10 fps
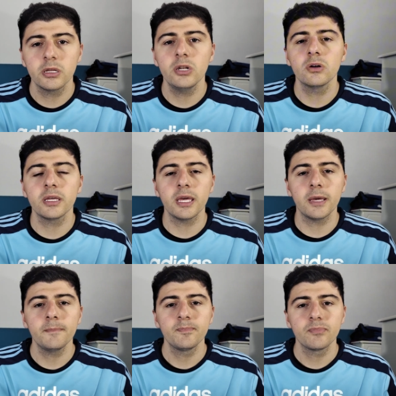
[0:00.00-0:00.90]
Creo
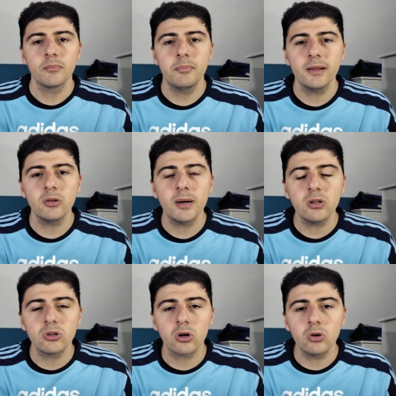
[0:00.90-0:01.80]
que va a
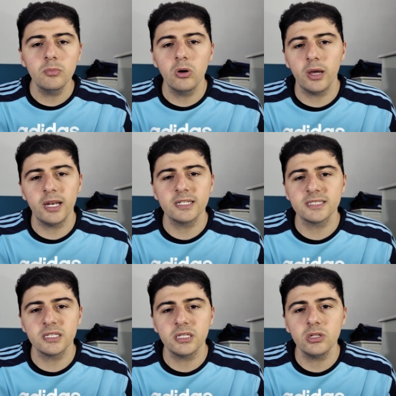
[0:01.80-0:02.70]
tomar otro rumbo en el
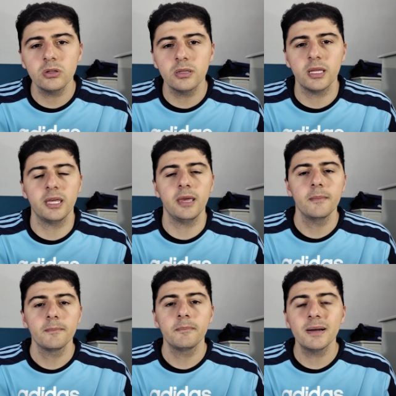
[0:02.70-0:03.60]
sentido de
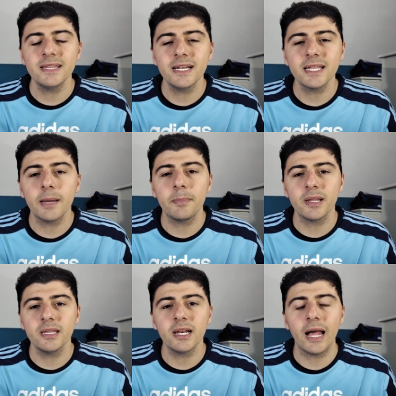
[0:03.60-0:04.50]
que va a tener que
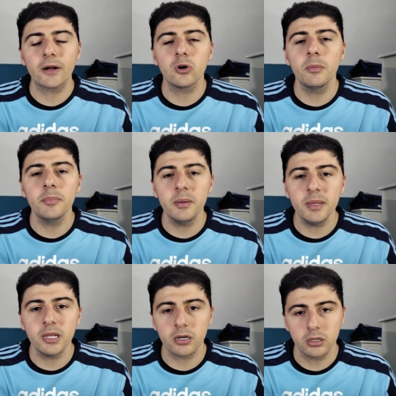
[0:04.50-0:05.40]
aprender a
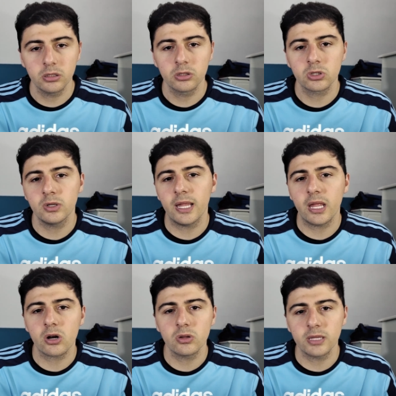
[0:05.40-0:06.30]
convivir con
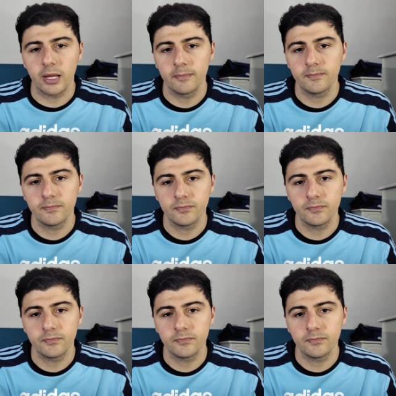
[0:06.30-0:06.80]
la derrota.